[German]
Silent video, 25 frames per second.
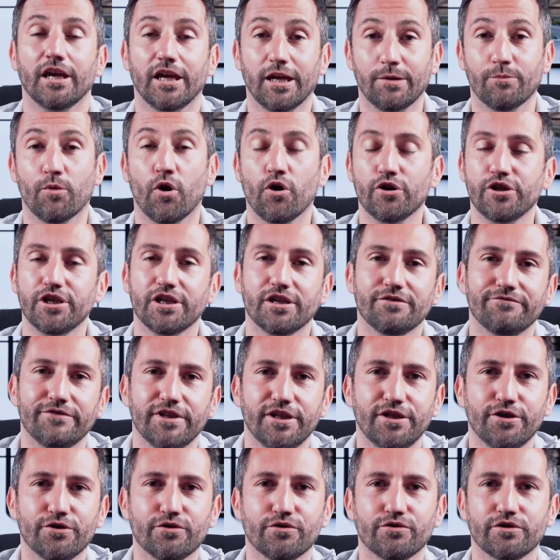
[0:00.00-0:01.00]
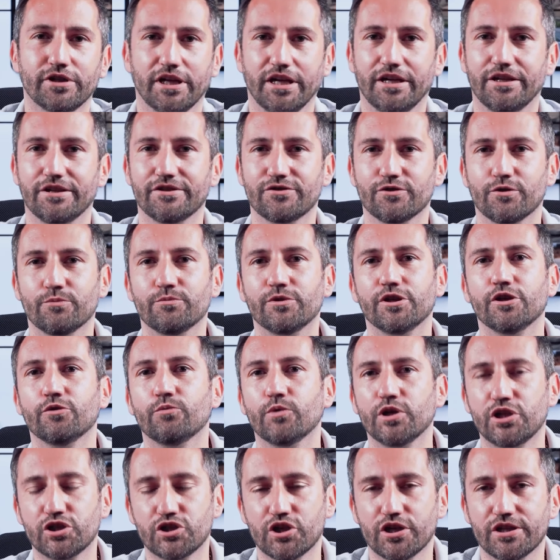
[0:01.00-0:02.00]
Im heutigen Video geht es um die
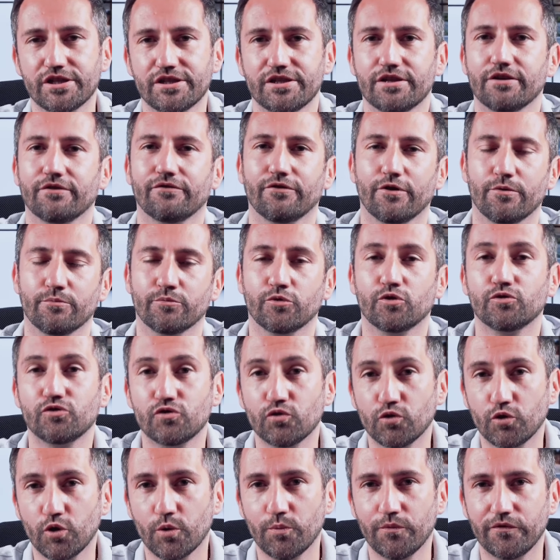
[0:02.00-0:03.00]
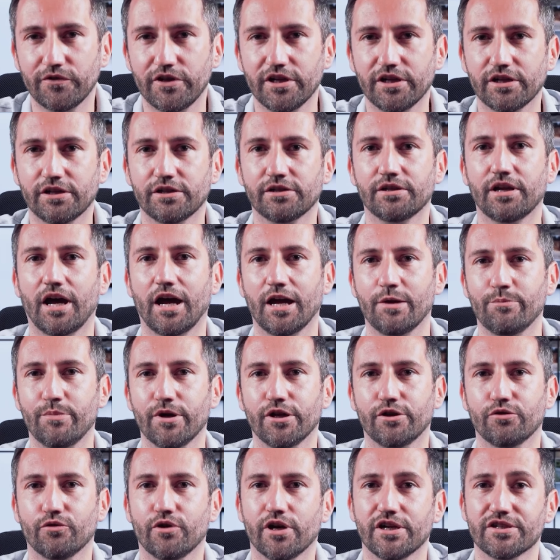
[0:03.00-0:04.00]
Widgets vom zukünftigen
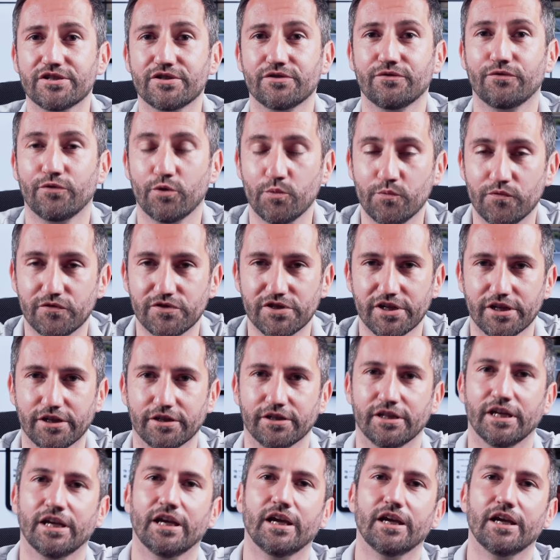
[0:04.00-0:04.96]
iPadOS 15,